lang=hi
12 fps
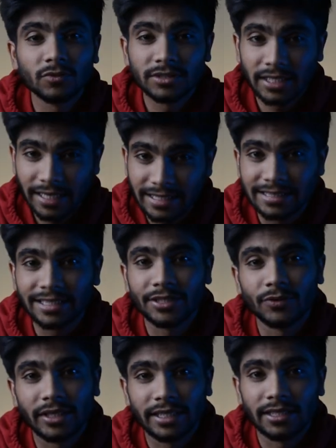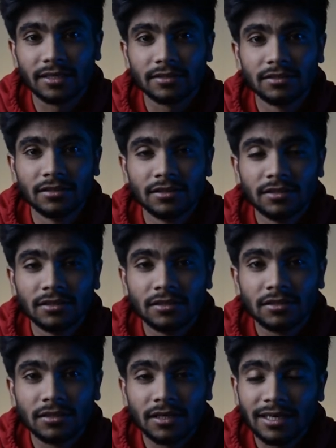उसे एग्जीक्यूट किया
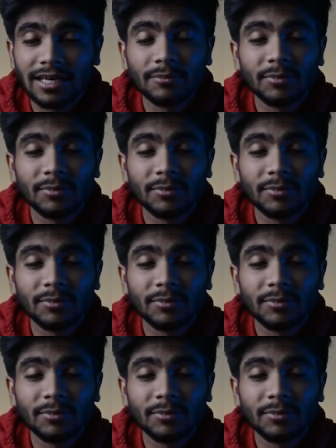अगर